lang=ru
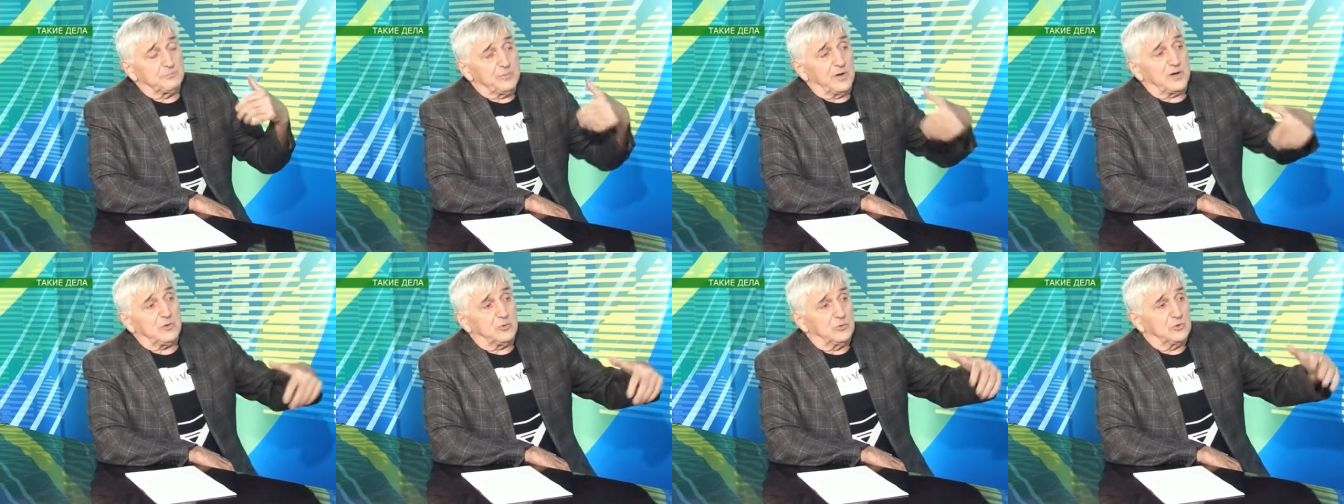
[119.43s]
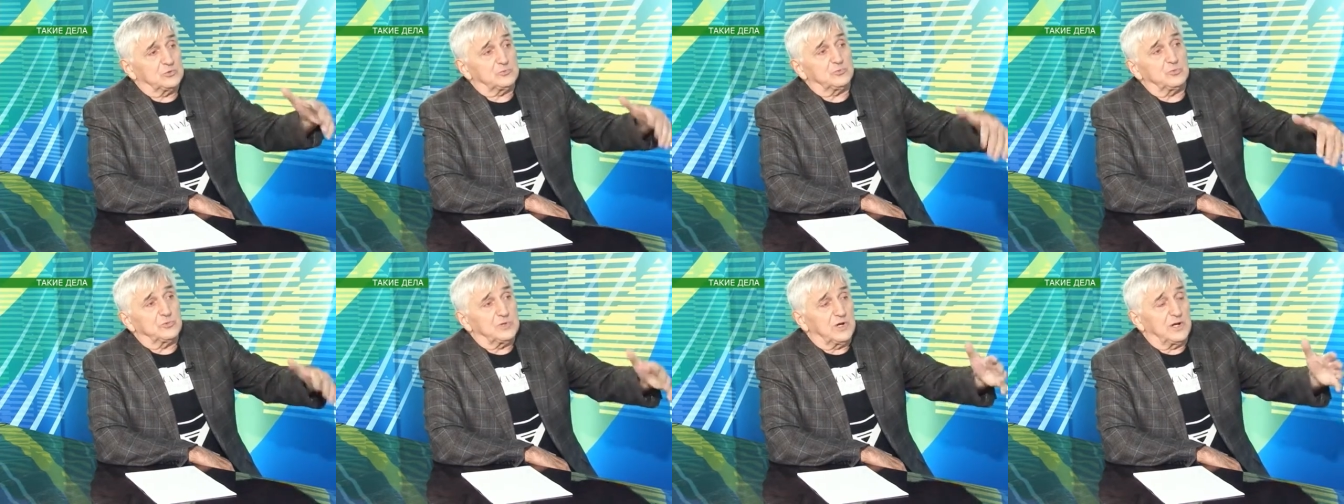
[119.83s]

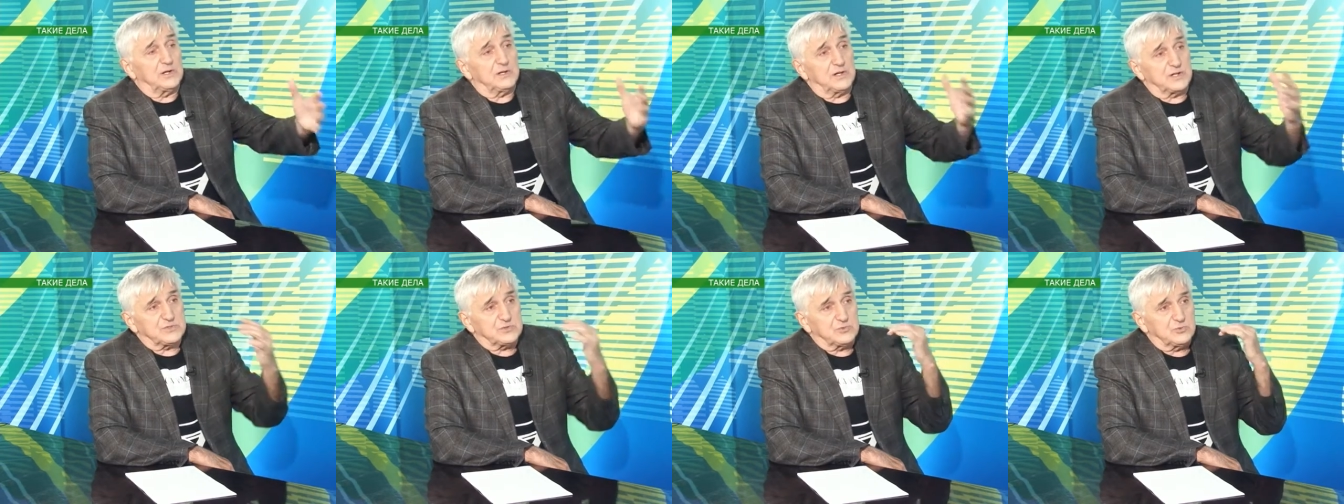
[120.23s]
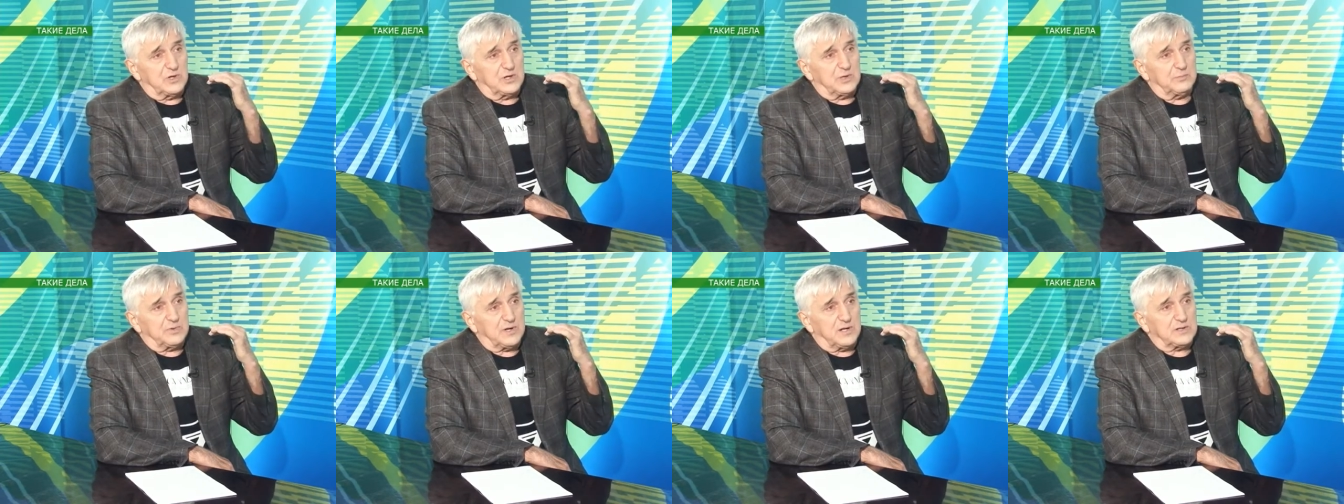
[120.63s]
поход туда и
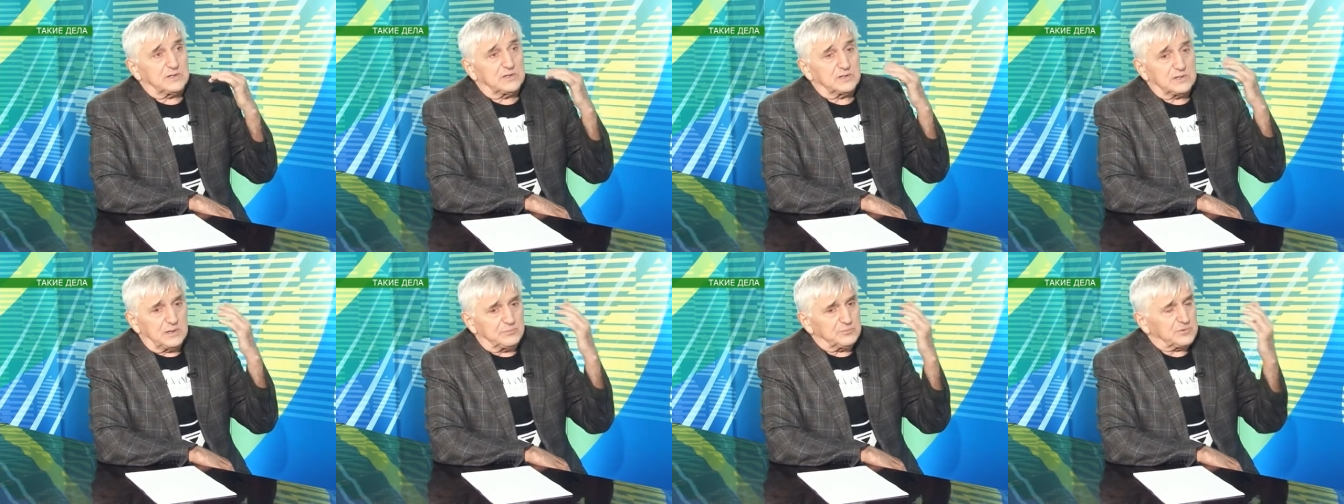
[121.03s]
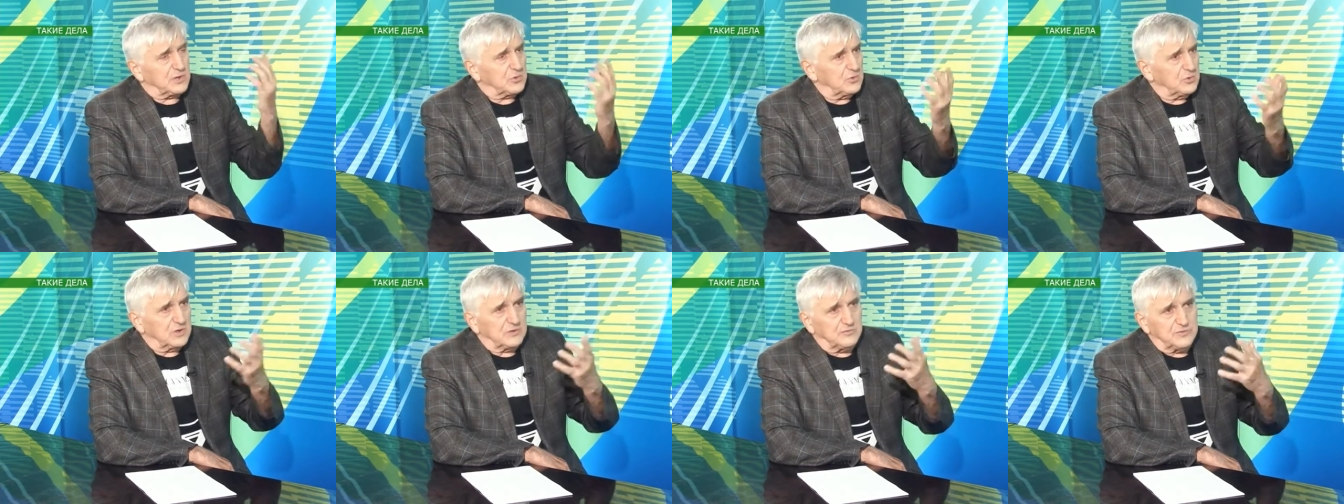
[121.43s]
ночной обратно, там
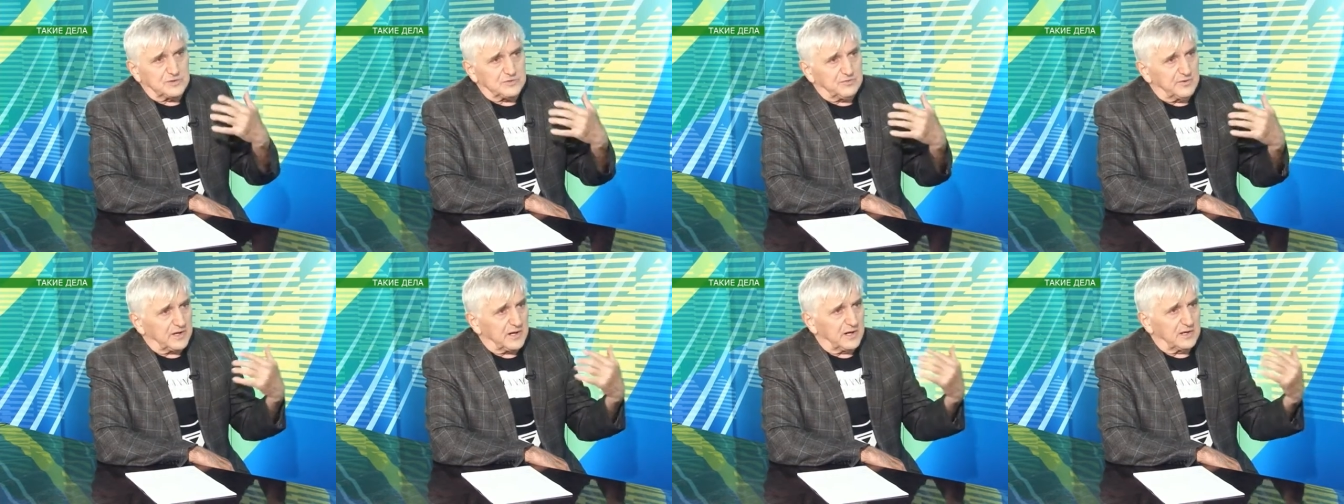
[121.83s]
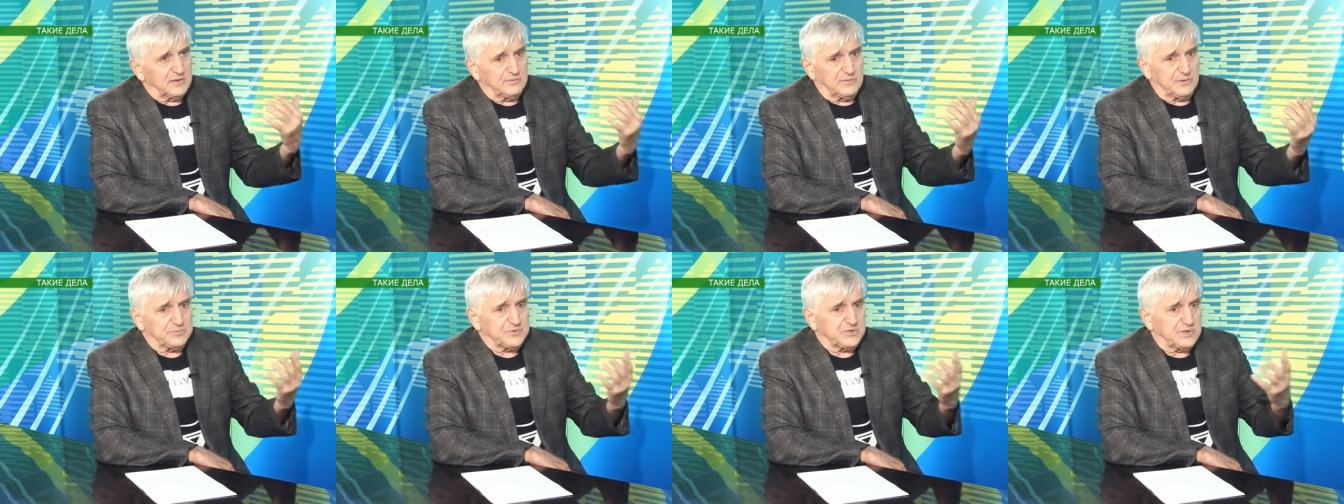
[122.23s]
такое вытворяли
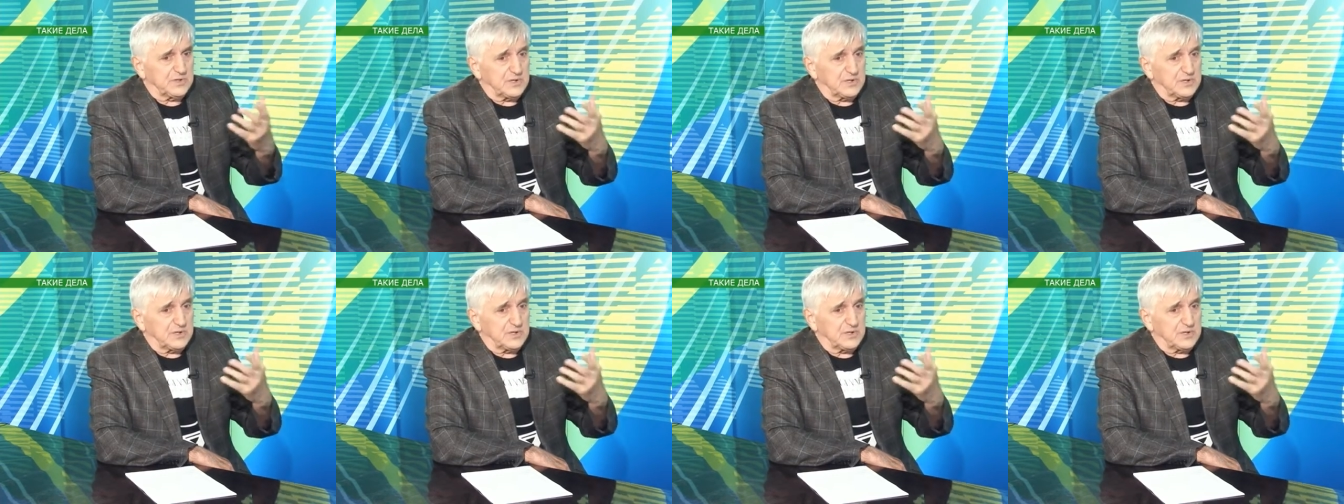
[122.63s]
вообще и